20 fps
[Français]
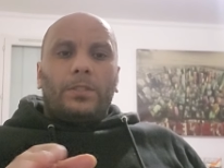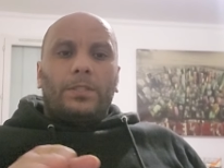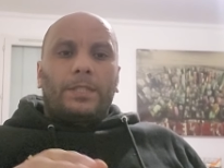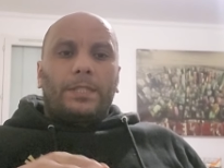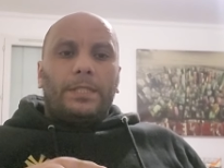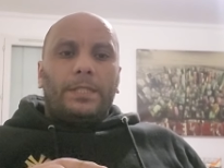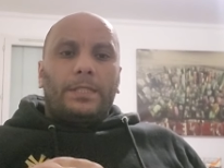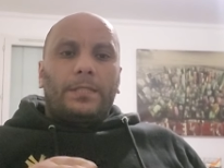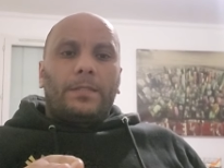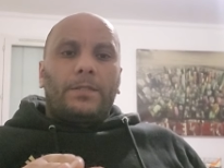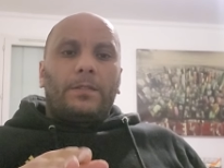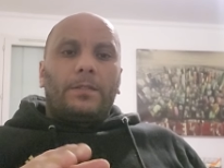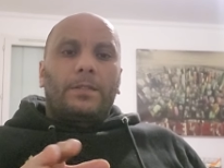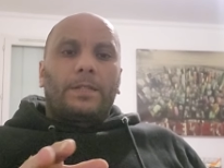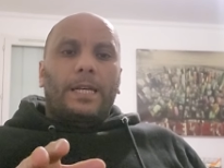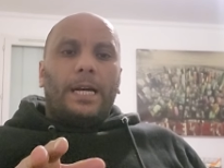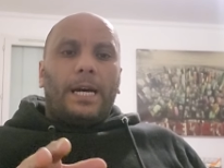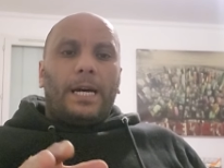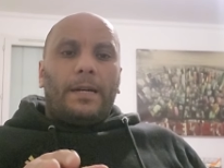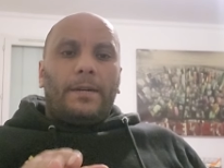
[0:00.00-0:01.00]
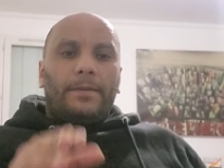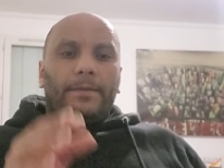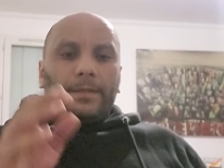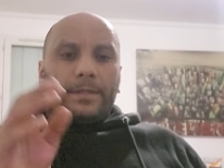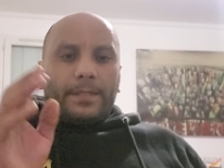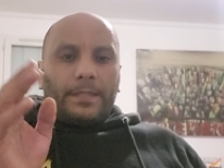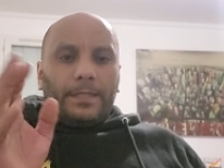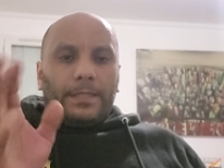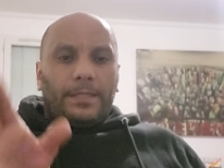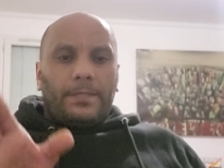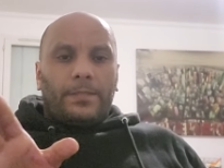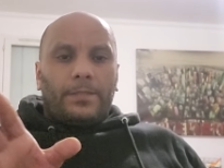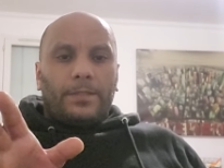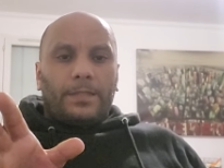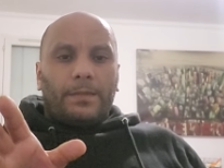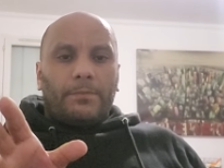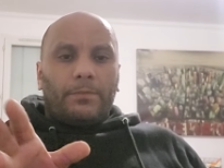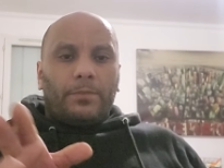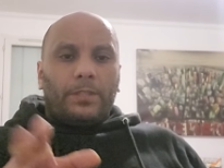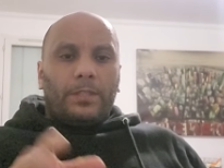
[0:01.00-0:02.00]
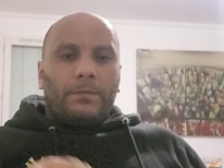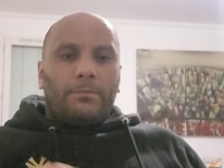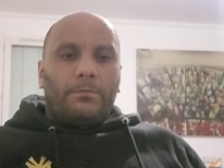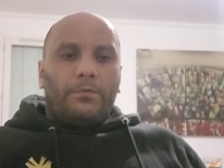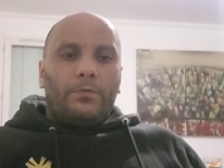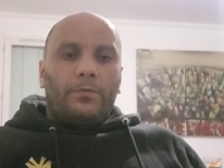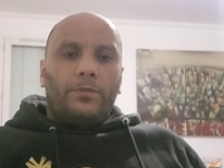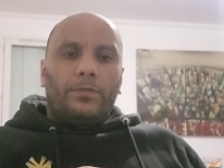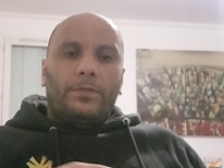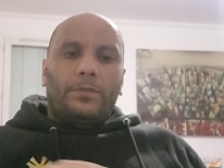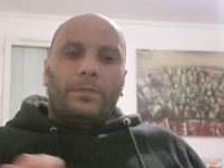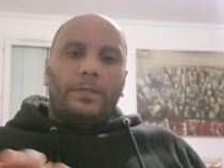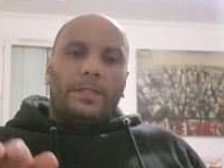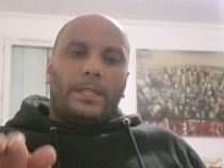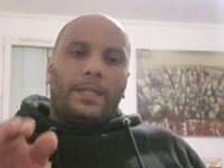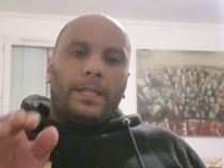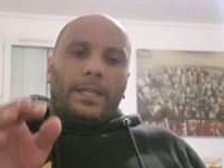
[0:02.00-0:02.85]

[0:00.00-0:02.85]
600 k, 600 abonnés de plus.